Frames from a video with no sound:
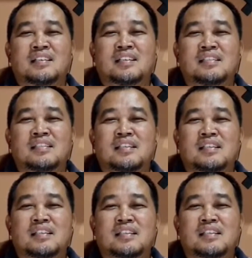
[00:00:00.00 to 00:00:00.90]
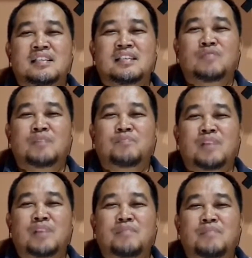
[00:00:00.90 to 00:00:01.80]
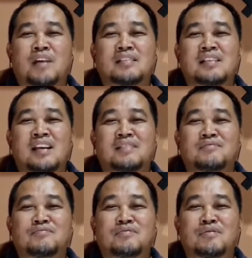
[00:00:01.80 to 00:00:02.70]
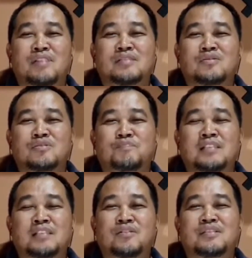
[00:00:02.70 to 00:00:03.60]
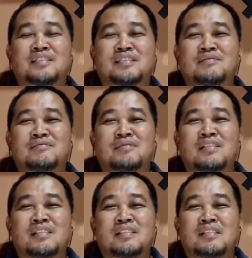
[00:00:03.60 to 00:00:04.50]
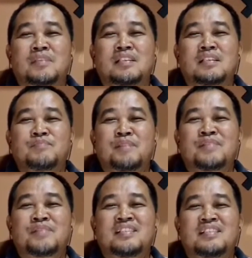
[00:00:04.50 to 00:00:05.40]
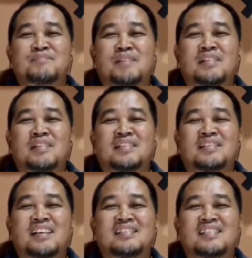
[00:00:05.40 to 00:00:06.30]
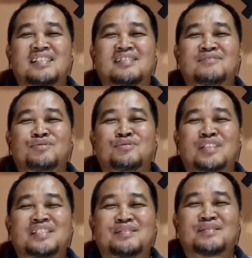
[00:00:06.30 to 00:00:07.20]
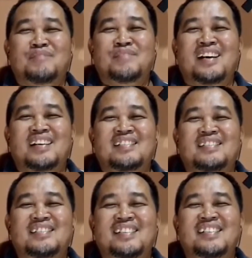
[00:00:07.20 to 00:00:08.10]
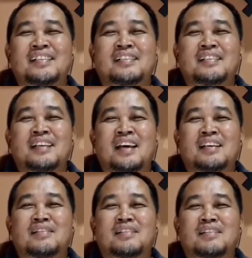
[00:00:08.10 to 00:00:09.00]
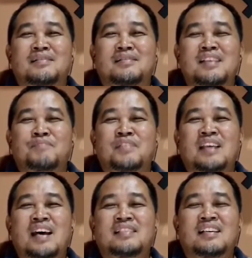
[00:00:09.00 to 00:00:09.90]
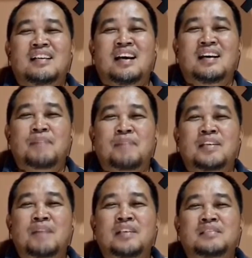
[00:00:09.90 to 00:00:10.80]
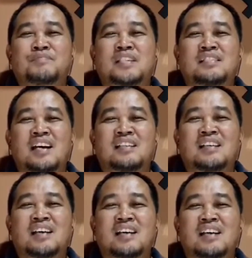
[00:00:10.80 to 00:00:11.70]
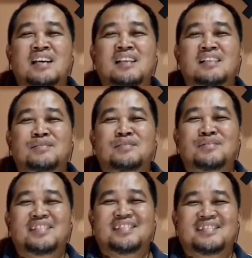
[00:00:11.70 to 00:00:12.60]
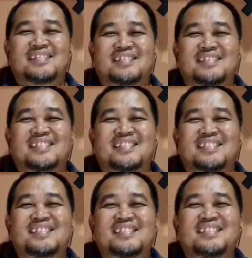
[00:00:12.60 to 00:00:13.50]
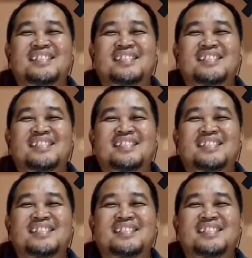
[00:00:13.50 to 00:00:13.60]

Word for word: ketika saya mengajukan pra peradilan untuk kasus bansos itu mengirimnya begini Pak Mardani. Lucu aja sampai sekarang itu. Dia bertanya, KPK masih bisa diandalkan nggak tuh gitu. Jadi